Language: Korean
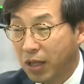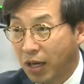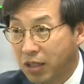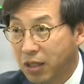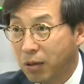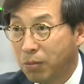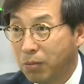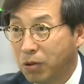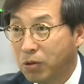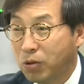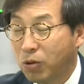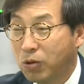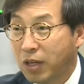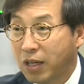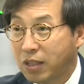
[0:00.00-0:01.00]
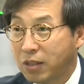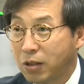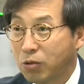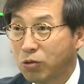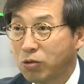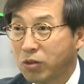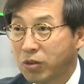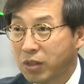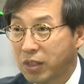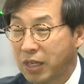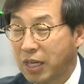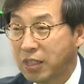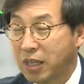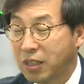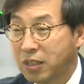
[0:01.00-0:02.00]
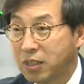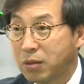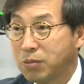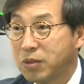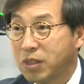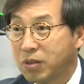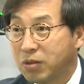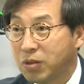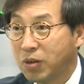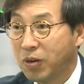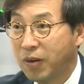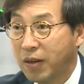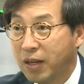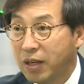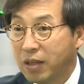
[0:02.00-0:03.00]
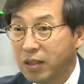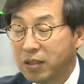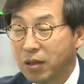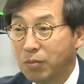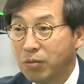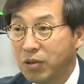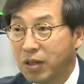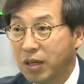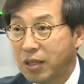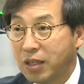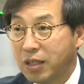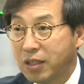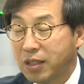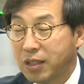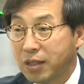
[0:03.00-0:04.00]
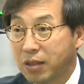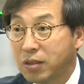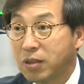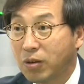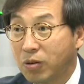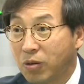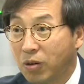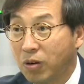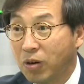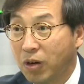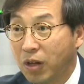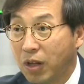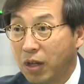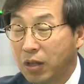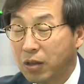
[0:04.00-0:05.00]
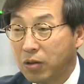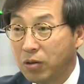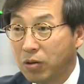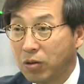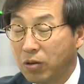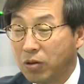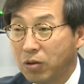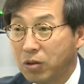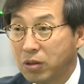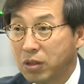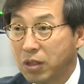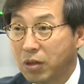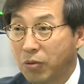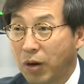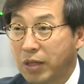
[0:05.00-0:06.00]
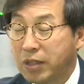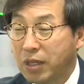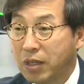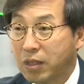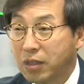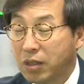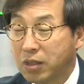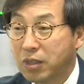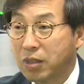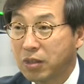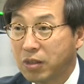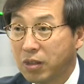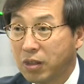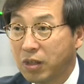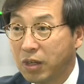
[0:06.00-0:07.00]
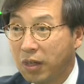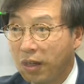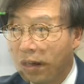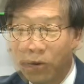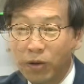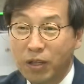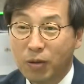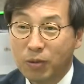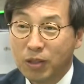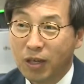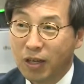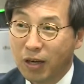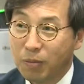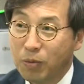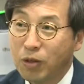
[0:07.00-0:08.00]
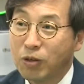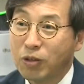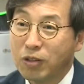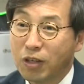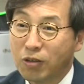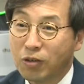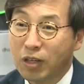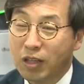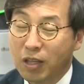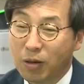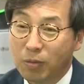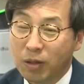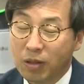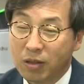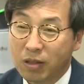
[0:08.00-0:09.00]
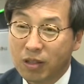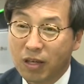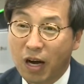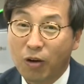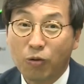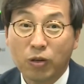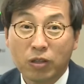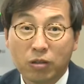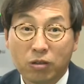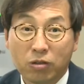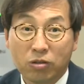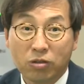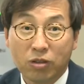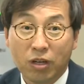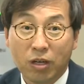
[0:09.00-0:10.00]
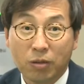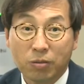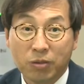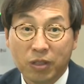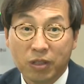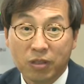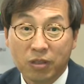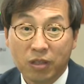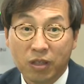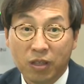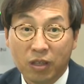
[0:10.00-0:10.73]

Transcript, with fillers: 다시 한번 도달이도 두드러가자는 심정으로 전문가 의견을 들었었고 또 그런 과정을 거쳐서 왜냐하면 저희가 민원 서류이기 때문에 더 갖고 있을 수가 없어서